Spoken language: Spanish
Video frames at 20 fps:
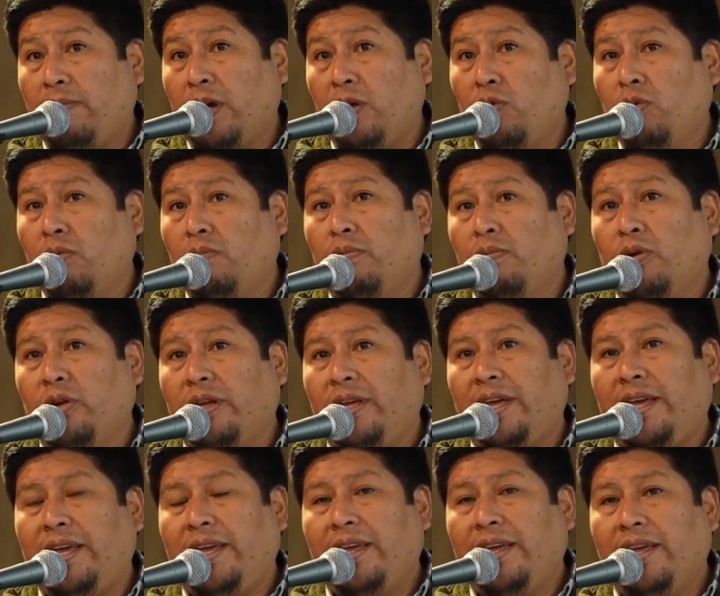Perú,
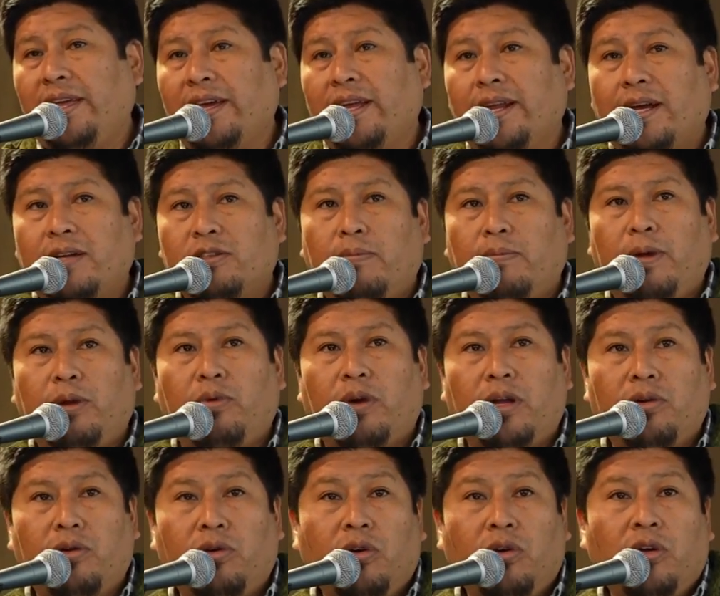porque en el caso
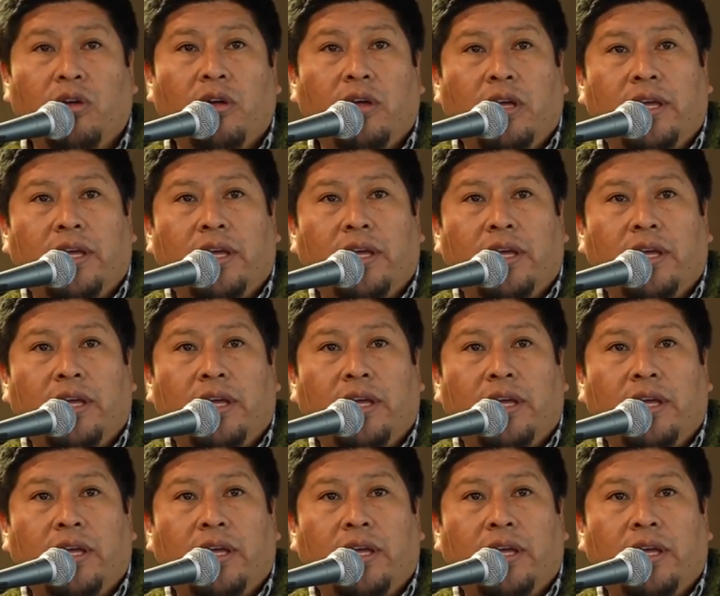peruano